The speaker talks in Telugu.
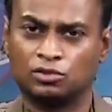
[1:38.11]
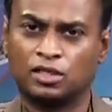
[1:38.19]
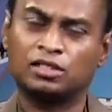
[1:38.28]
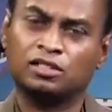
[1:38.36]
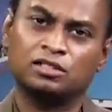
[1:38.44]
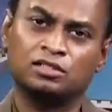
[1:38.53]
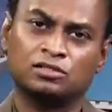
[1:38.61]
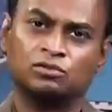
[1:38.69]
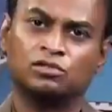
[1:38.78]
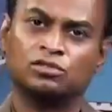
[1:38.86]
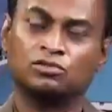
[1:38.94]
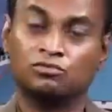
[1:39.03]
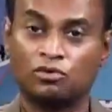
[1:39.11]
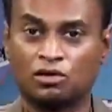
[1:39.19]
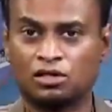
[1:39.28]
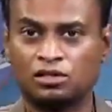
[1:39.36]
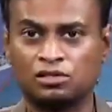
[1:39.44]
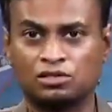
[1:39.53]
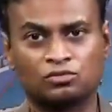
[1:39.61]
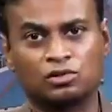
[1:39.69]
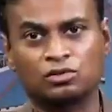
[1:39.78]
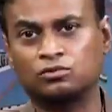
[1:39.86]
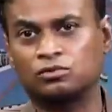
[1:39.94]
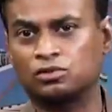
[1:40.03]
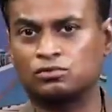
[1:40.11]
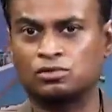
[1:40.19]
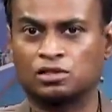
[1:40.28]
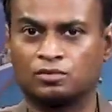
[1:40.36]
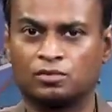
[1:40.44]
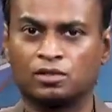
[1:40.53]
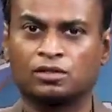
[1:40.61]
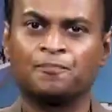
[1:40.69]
థర్టీ ఇయర్స్ ఉండొచ్చు ఫార్టీ ఇయర్స్ వరకు కూడా అనమాట